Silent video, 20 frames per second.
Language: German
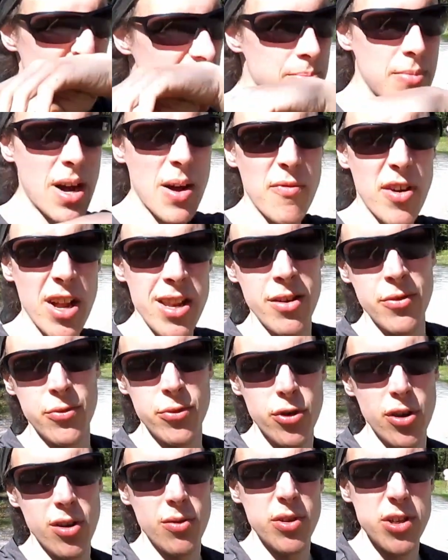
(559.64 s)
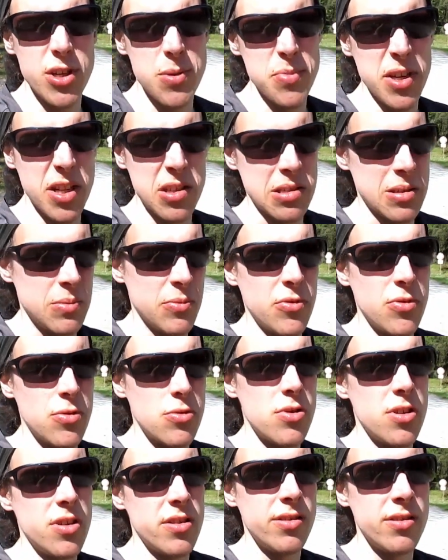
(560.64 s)
In meinem Wanderführer wird ab jetzt
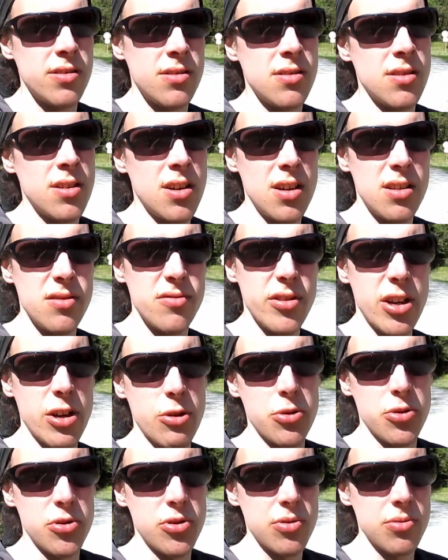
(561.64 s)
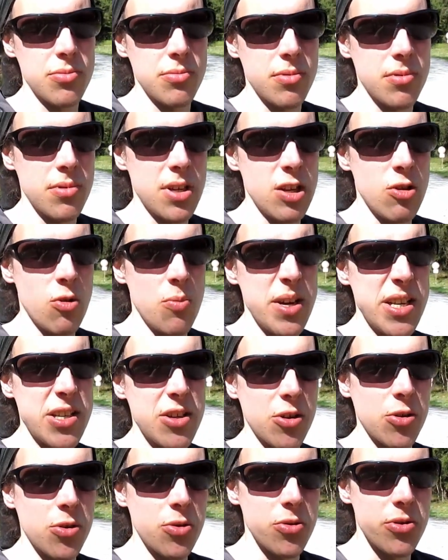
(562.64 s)
empfohlen, aus
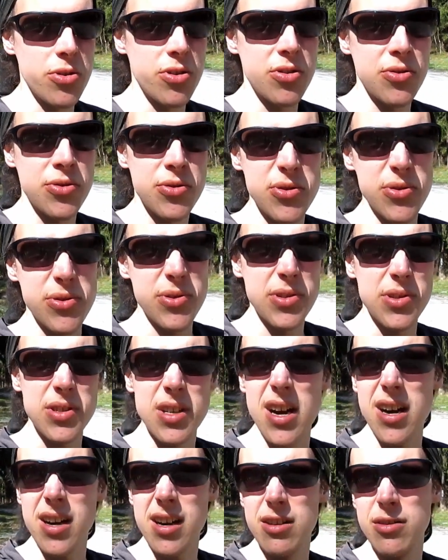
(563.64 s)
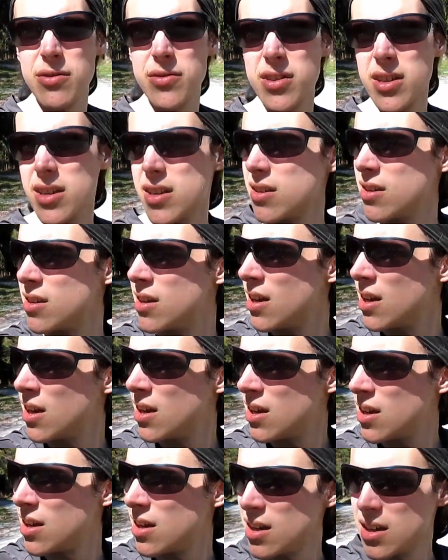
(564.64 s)
Kilometergründen sozusagen auf den,
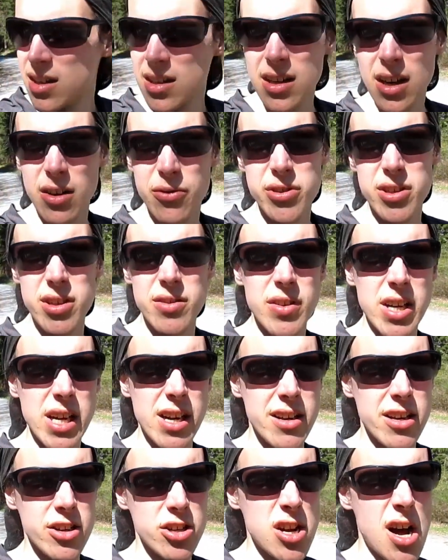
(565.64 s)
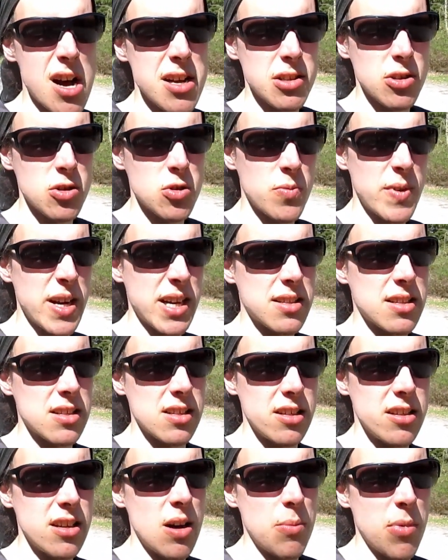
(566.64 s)
auf den Weg an der Straße zu
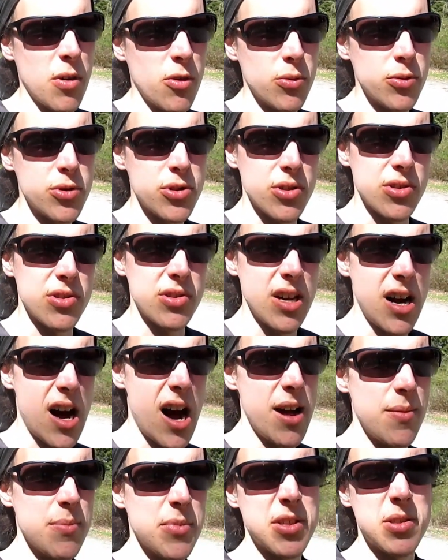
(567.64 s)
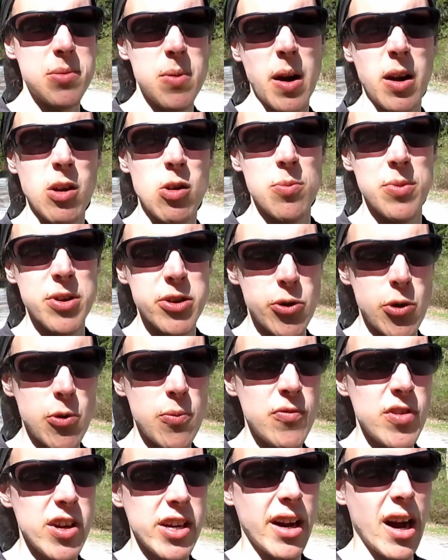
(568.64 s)
wechseln. Aber uns ist der ein bis zwei Kilometer
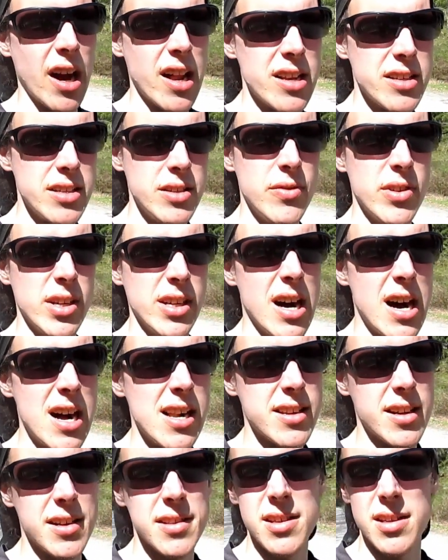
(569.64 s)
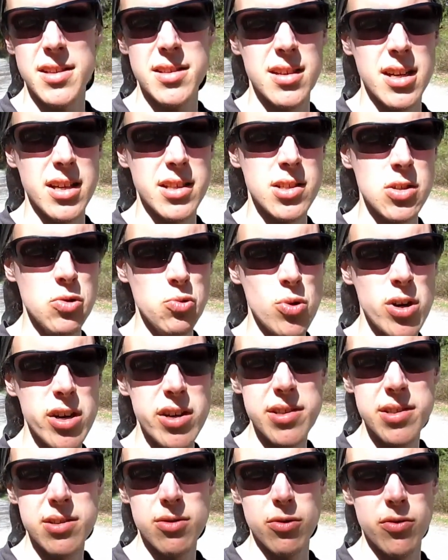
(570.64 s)
Umweg relativ egal, da es erst 13 Uhr
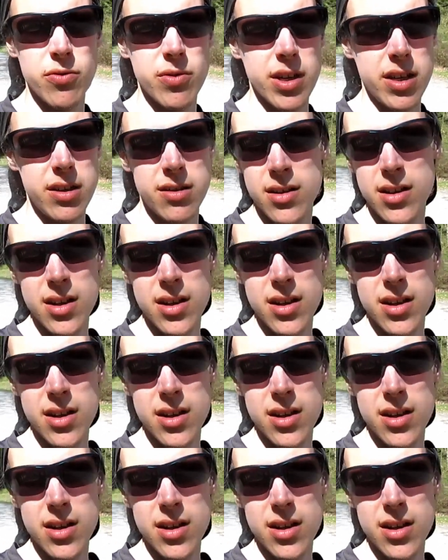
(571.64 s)
ist und wir